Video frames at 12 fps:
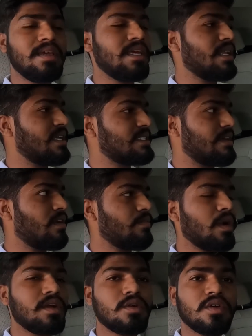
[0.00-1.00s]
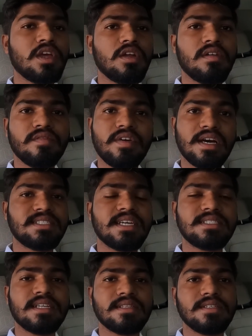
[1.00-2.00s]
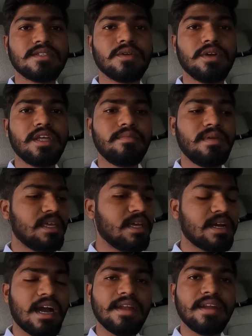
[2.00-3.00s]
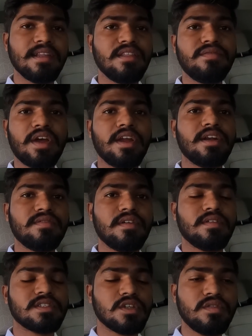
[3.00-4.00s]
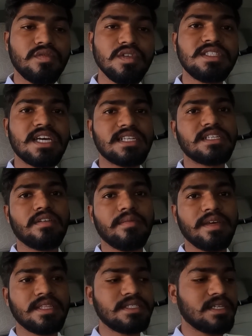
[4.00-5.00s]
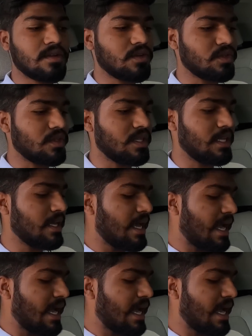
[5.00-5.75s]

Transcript: మీరు ఈ సెవెన్ పాయింట్ టూ కిలోవాట్ ఫాస్ట్ ఛార్జర్ తీసుకుంటే మీకు ఈ కార్ అనేది ఫైవ్ అండ్ హాఫ్ అవర్స్లో ఫుల్ ఛార్జ్ అవ్వడం అయితే జరుగుతుంది